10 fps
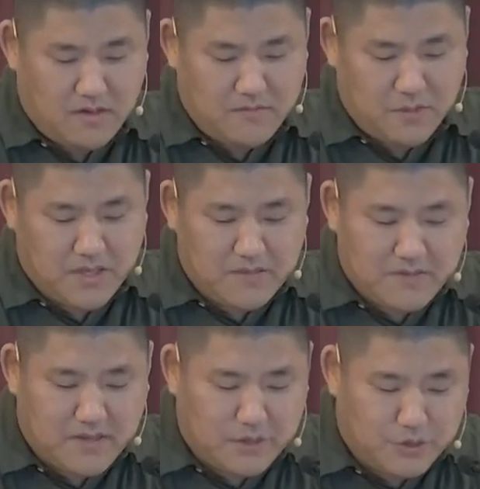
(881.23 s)
5절
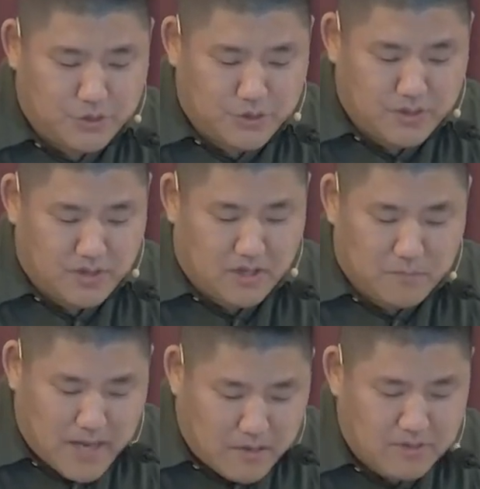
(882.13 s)
말씀은 이렇게
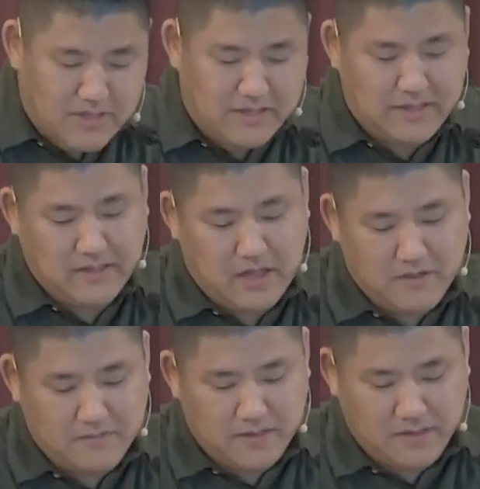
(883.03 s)
이어집니다.
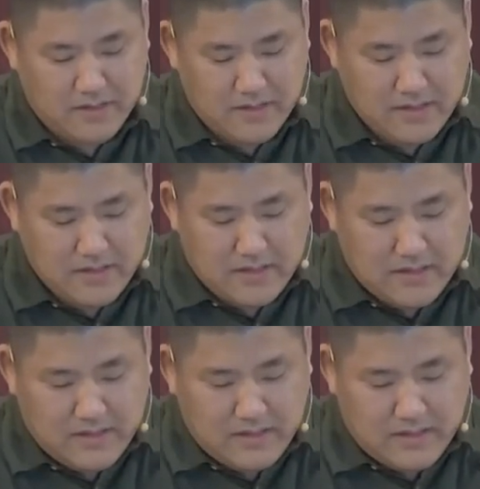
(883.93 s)
주님은
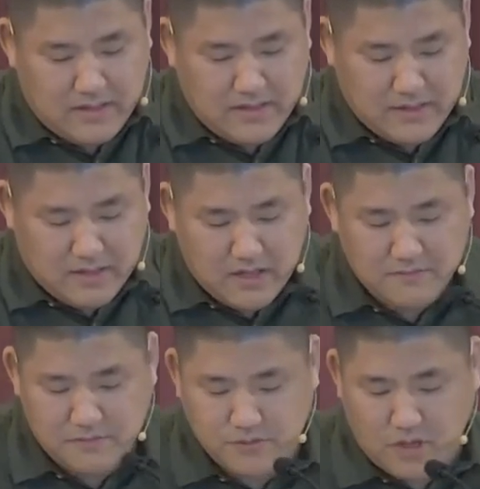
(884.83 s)
선하시며
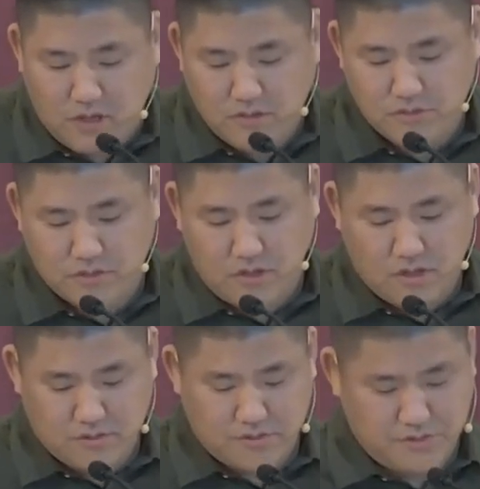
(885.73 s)
용서하시는 분,
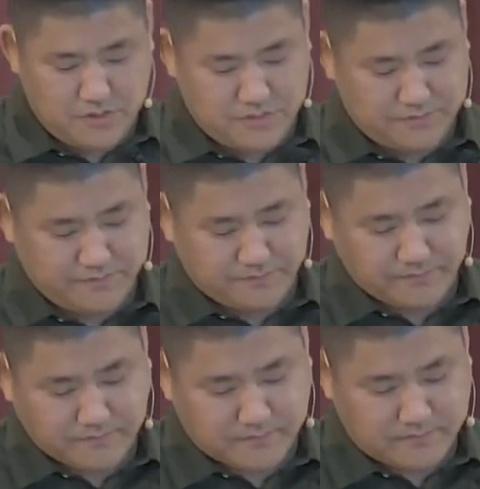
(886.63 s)
누구든지
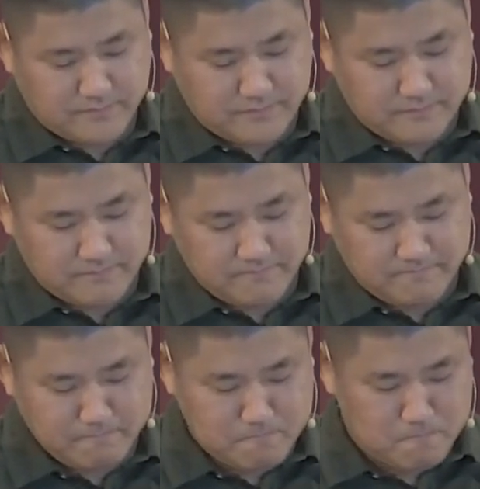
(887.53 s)
주님께 부르짖는
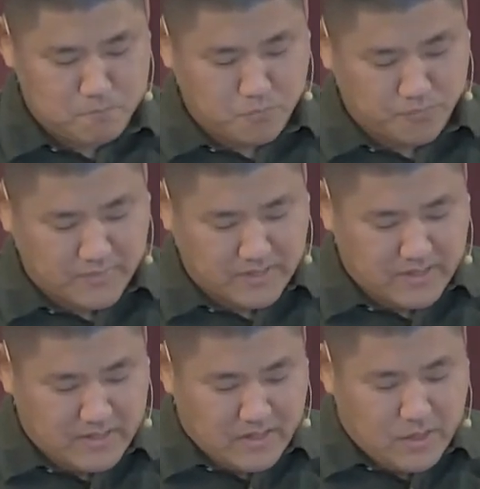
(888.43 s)
사람에게는
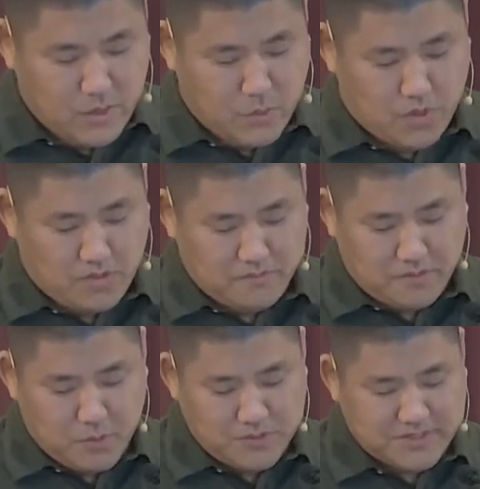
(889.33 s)
사랑을 한없이
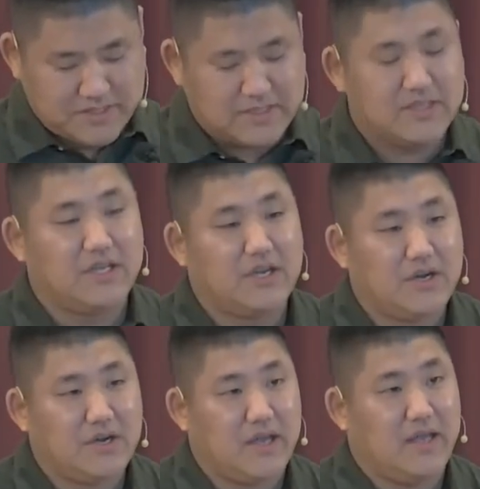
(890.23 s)
베푸시는
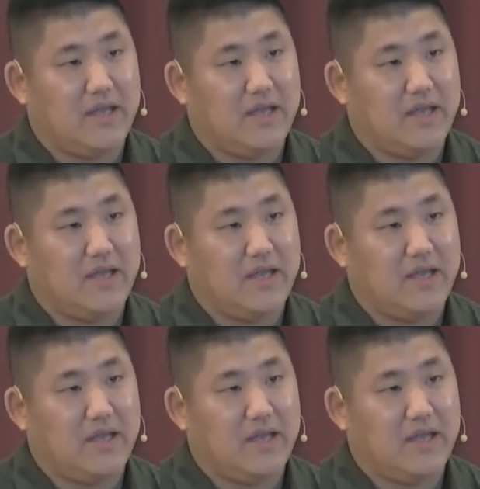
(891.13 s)
분이십니다.